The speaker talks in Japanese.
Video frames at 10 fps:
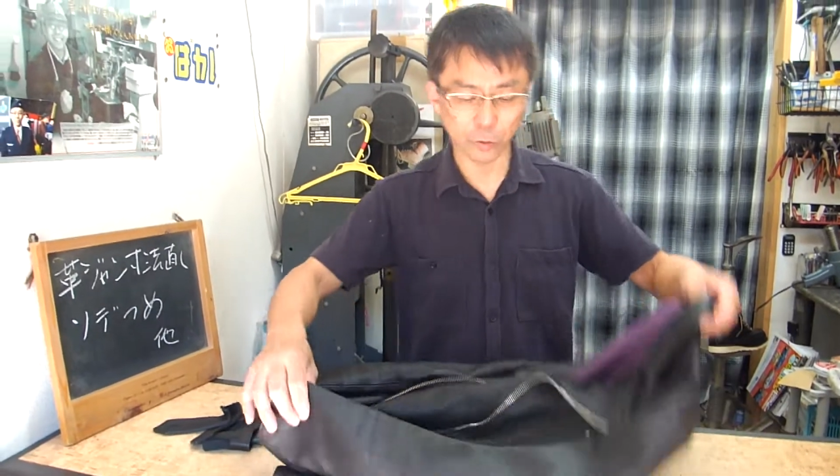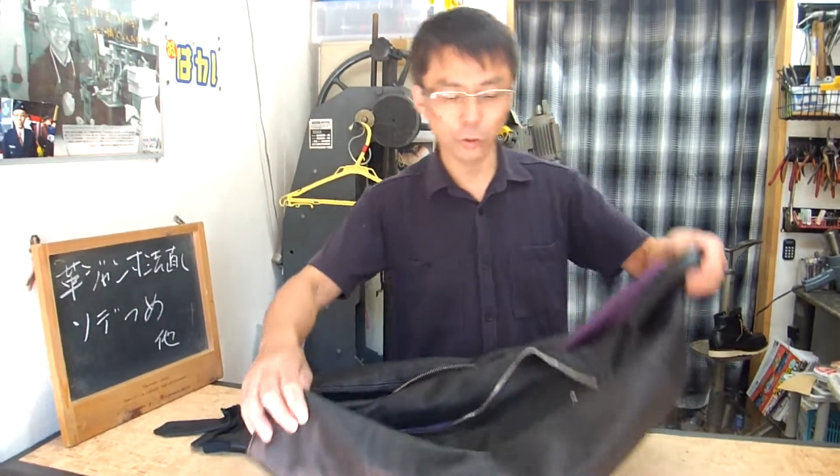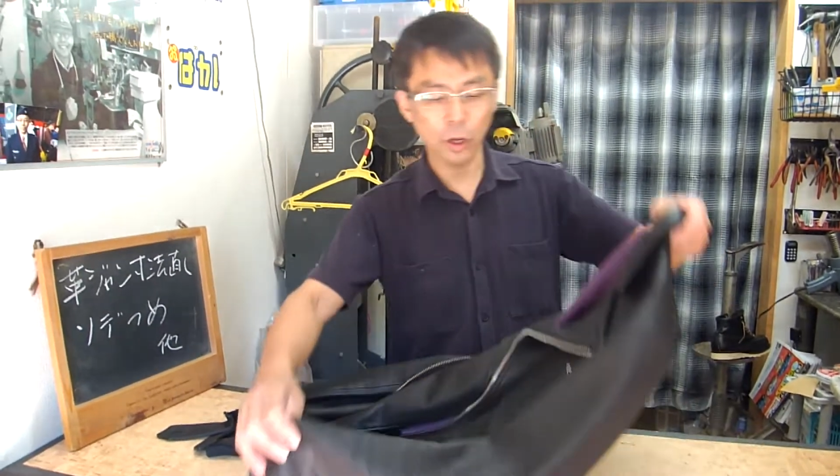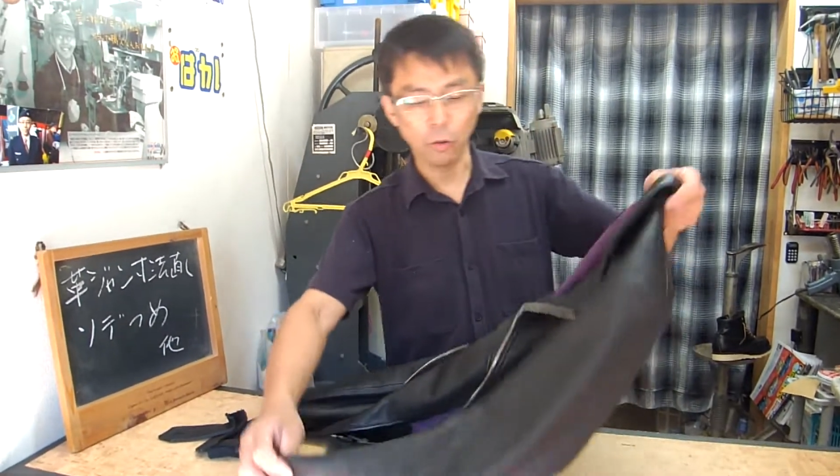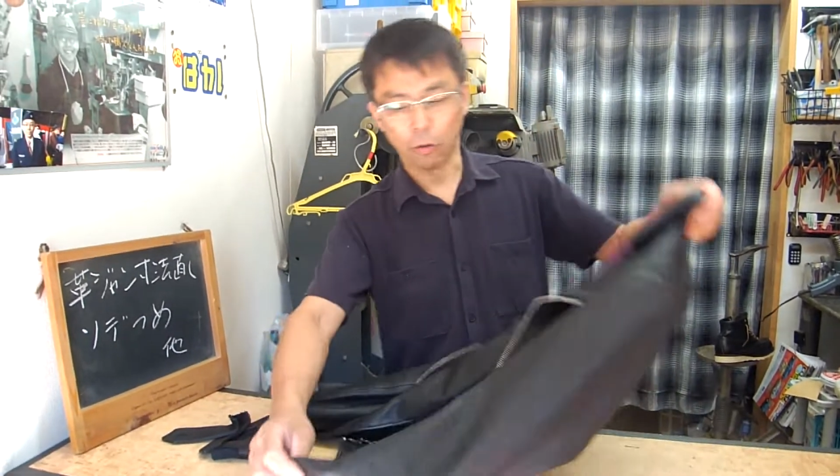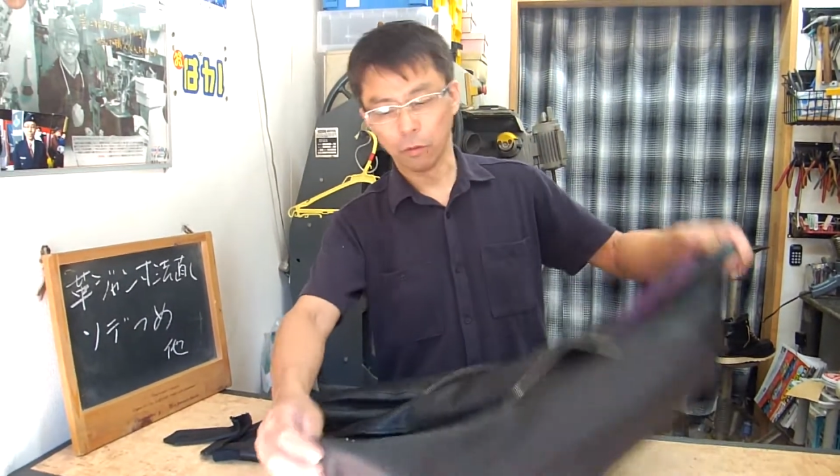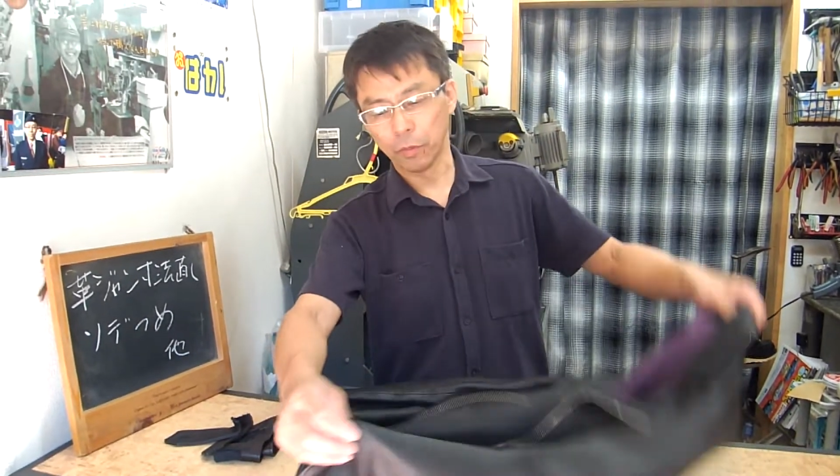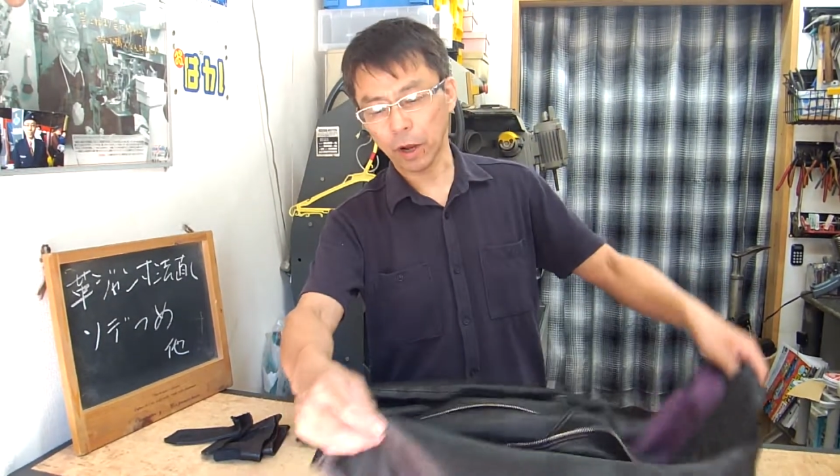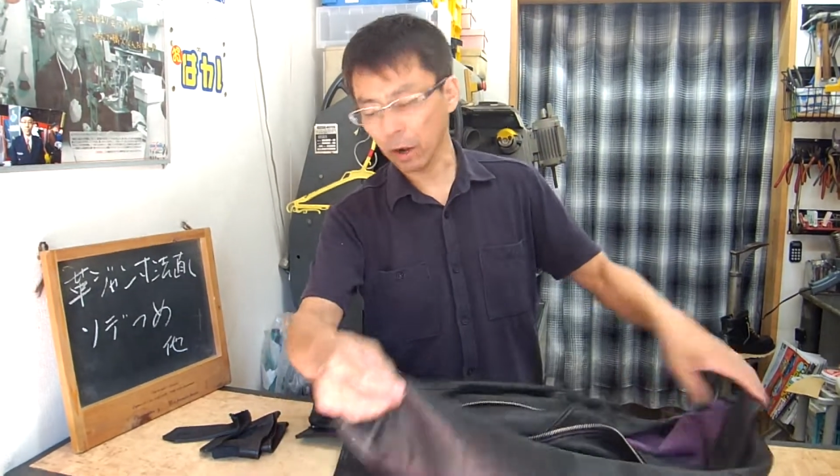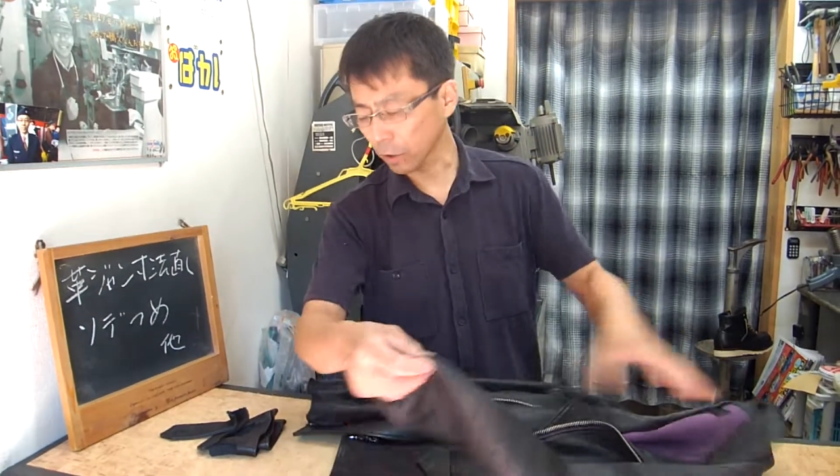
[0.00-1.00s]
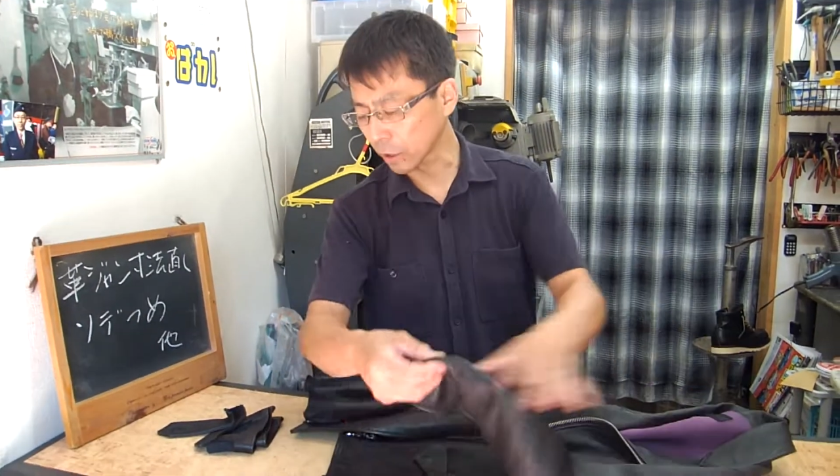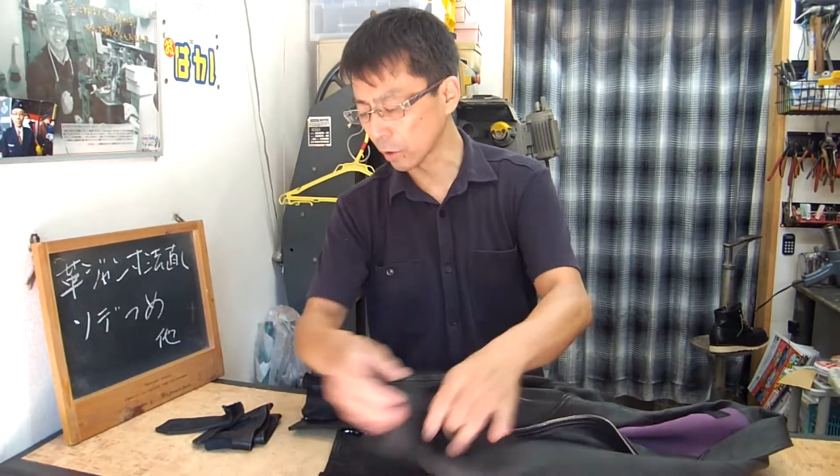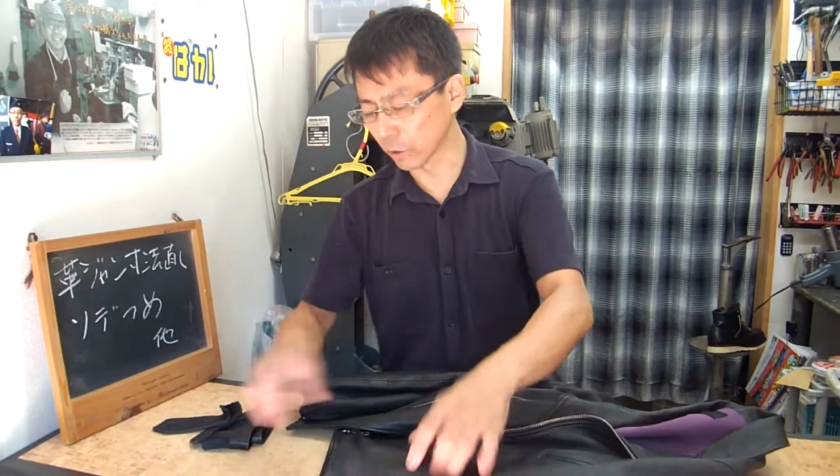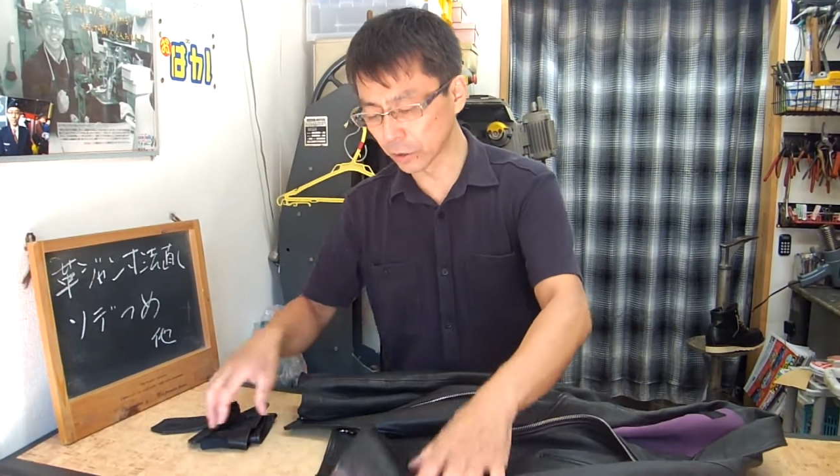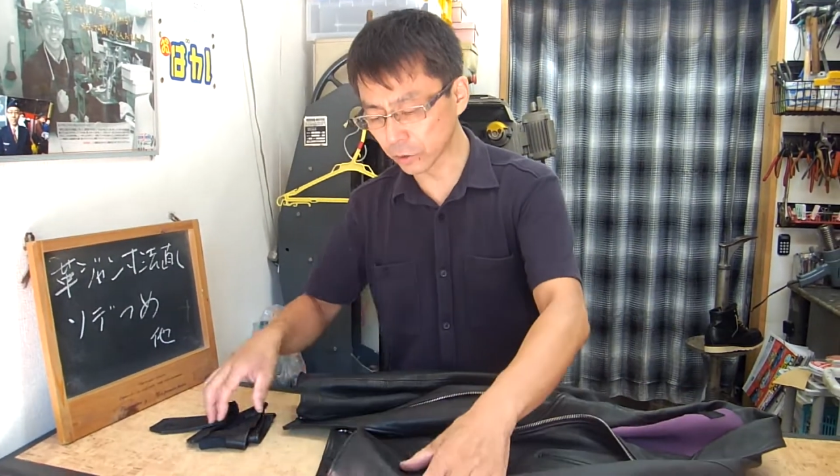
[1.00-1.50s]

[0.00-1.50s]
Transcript: 袖を長かったので